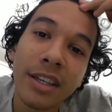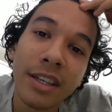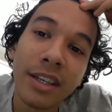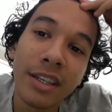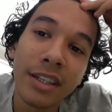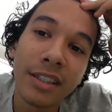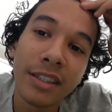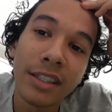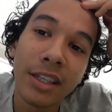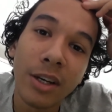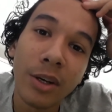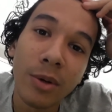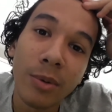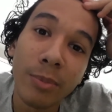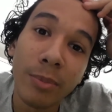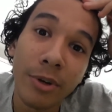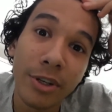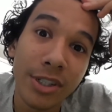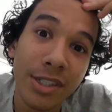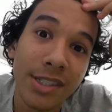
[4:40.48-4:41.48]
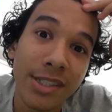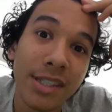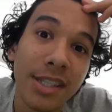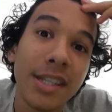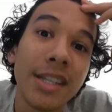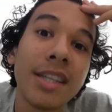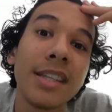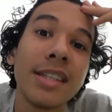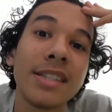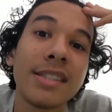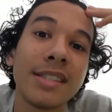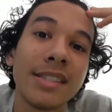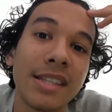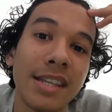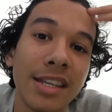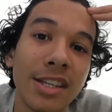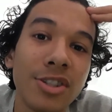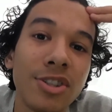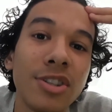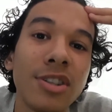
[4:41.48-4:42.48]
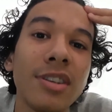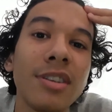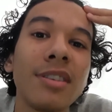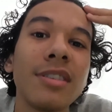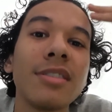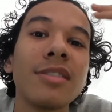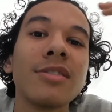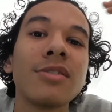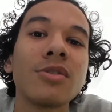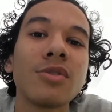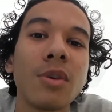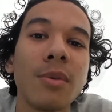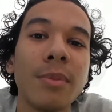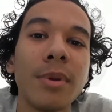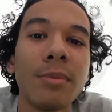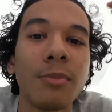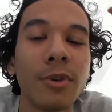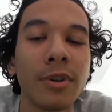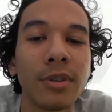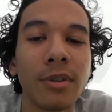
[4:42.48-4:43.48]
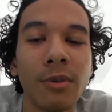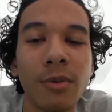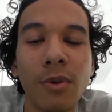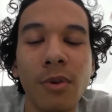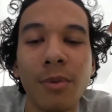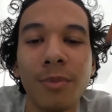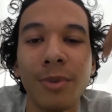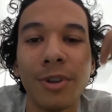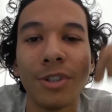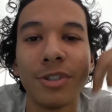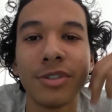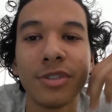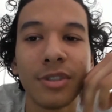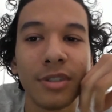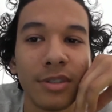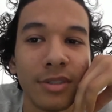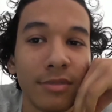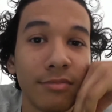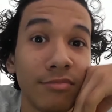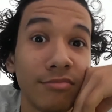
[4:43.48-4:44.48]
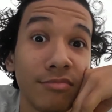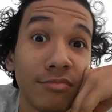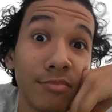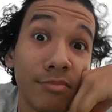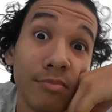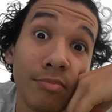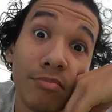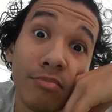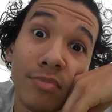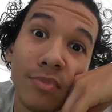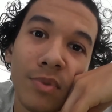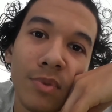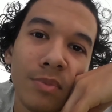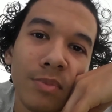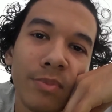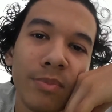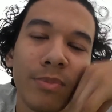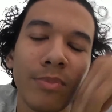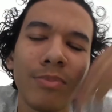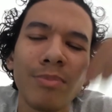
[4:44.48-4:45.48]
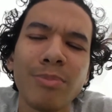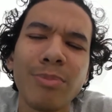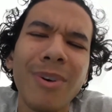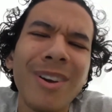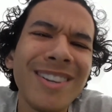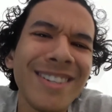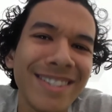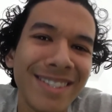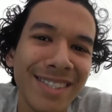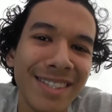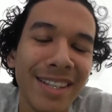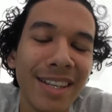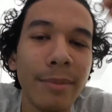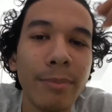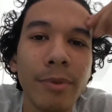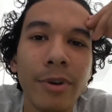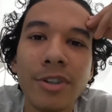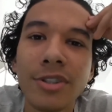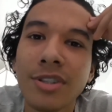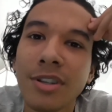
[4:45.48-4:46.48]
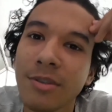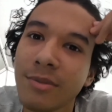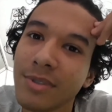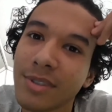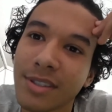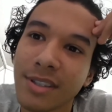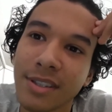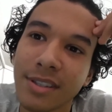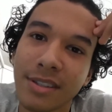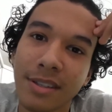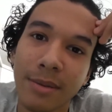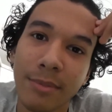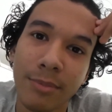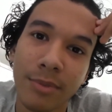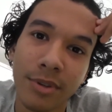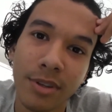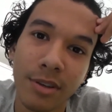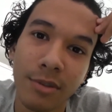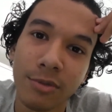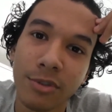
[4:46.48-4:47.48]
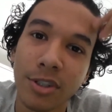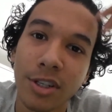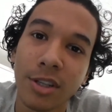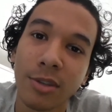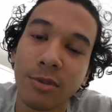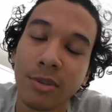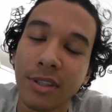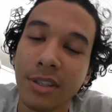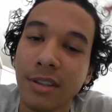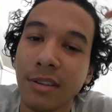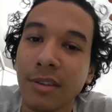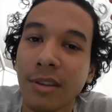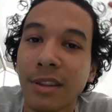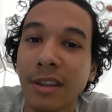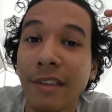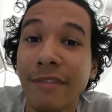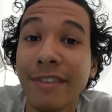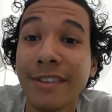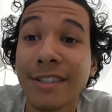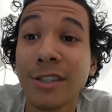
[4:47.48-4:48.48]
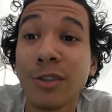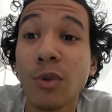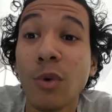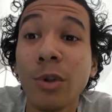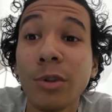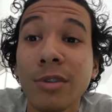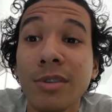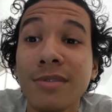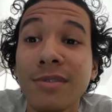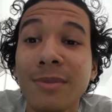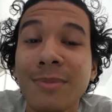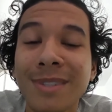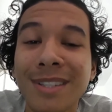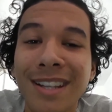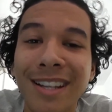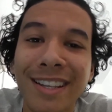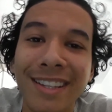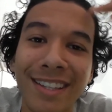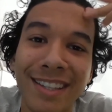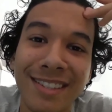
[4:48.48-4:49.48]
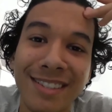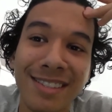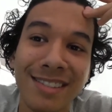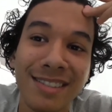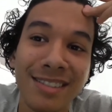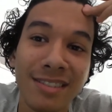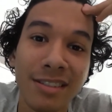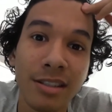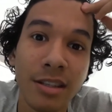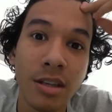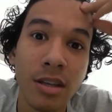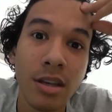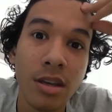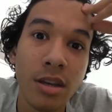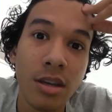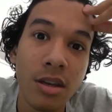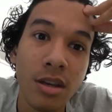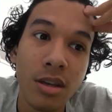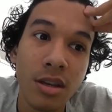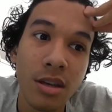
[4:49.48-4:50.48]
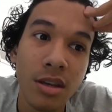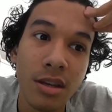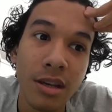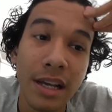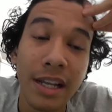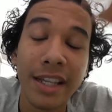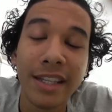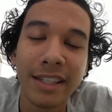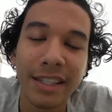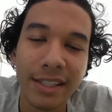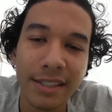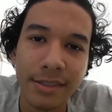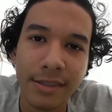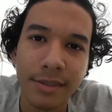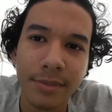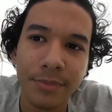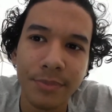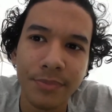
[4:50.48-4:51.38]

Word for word: Então pode ser que seja sobre Mortal Kombat. No, Pode ser e pode não ser, sabe? Porque o diretor tá, tá fazendo outros filmes além desses. Além desse.